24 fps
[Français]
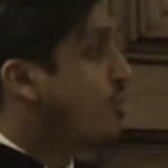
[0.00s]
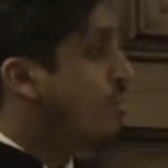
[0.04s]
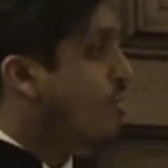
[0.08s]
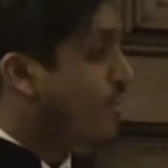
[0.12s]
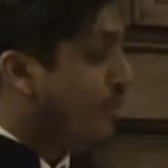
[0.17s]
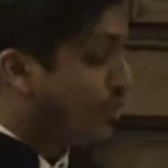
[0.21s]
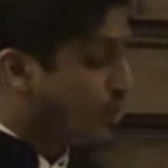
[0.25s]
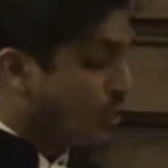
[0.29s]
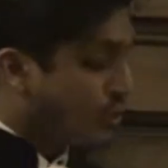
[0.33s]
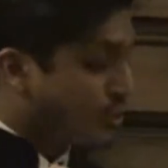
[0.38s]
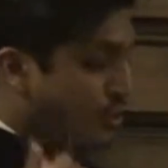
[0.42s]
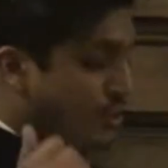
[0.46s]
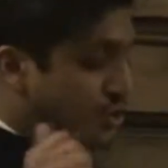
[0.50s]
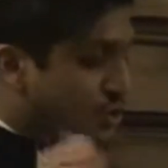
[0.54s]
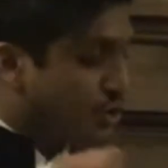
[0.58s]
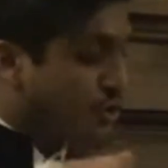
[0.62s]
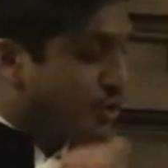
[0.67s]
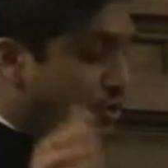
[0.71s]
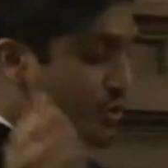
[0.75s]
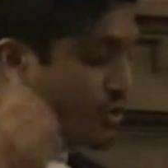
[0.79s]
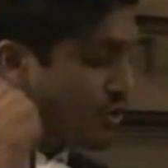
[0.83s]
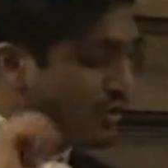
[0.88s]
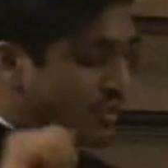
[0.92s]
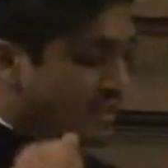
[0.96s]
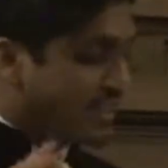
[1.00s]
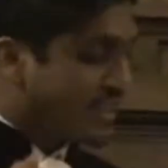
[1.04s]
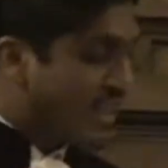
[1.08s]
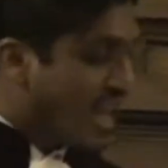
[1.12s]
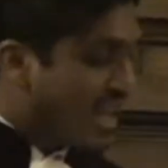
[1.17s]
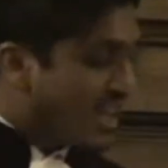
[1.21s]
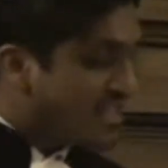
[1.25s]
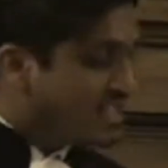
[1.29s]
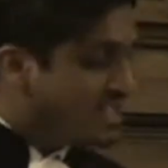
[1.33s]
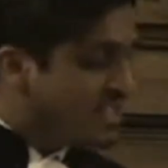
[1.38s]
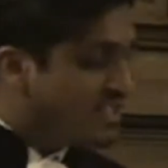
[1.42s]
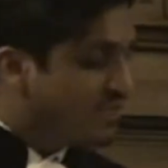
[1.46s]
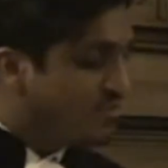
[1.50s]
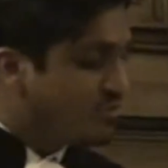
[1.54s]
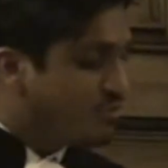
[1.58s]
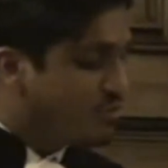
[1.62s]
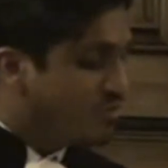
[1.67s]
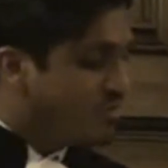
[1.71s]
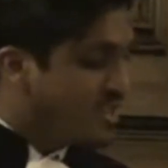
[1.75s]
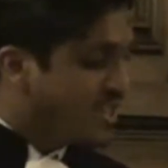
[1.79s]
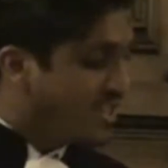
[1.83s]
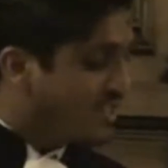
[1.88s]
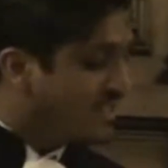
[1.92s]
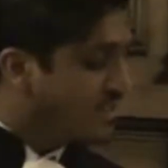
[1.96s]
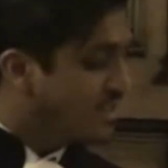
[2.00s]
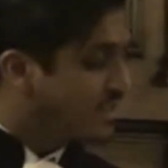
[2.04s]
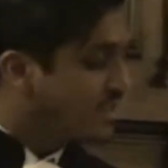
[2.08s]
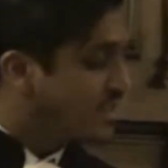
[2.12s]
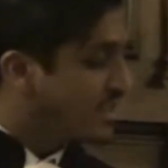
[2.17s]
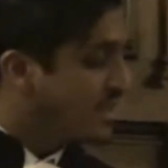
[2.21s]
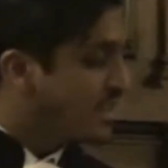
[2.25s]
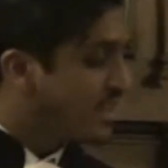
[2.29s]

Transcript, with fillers: aux vendanges tardives de Myrte,